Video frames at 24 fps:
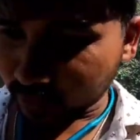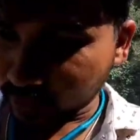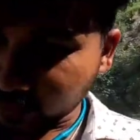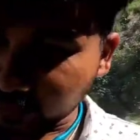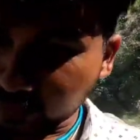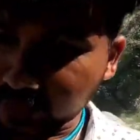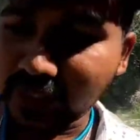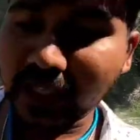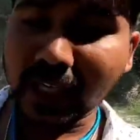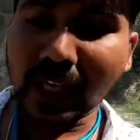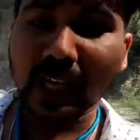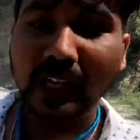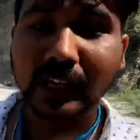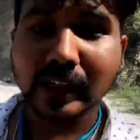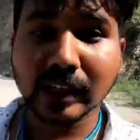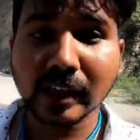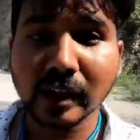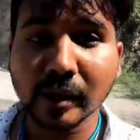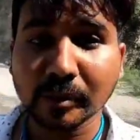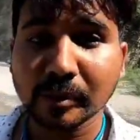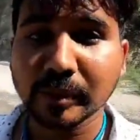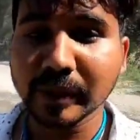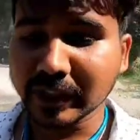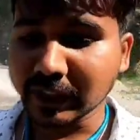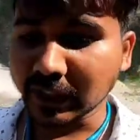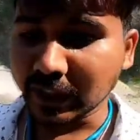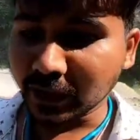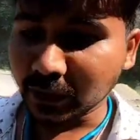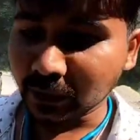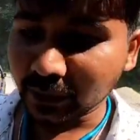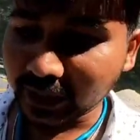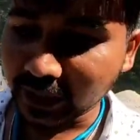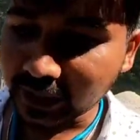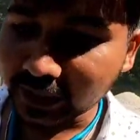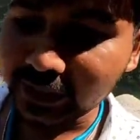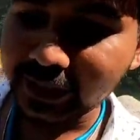उन्होंने कहा कि हम
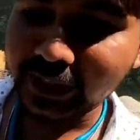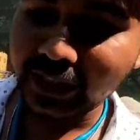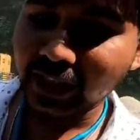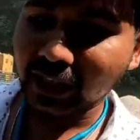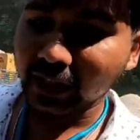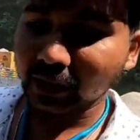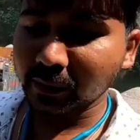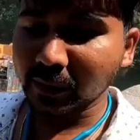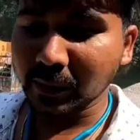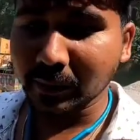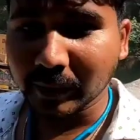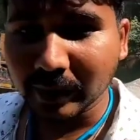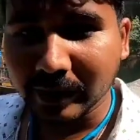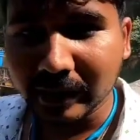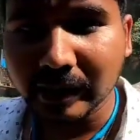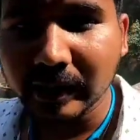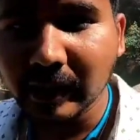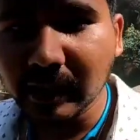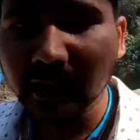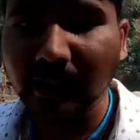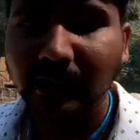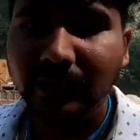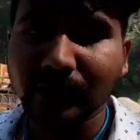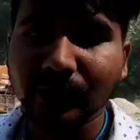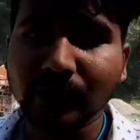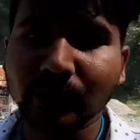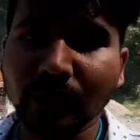बिस्किट वगैरह डिग्गी में पड़ी है